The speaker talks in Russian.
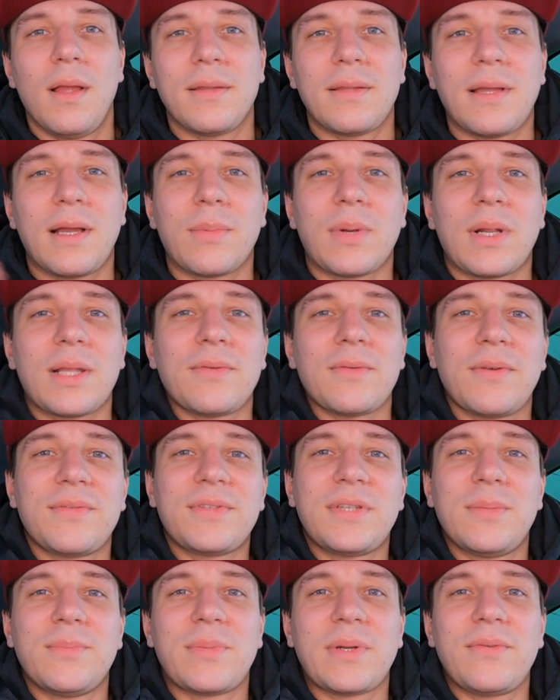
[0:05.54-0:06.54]
Так, братва,
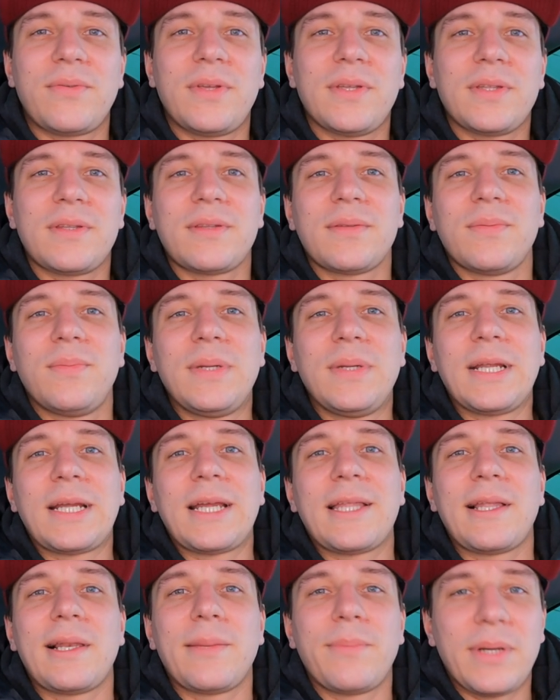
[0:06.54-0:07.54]
всем привет! Мы на
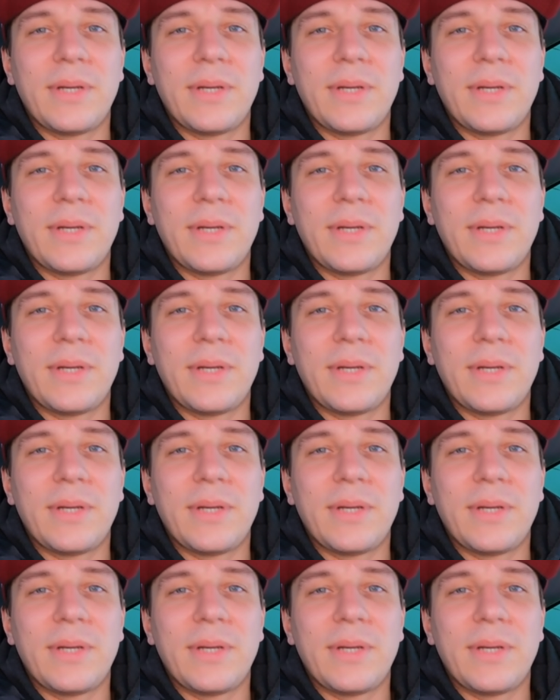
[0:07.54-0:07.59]
канале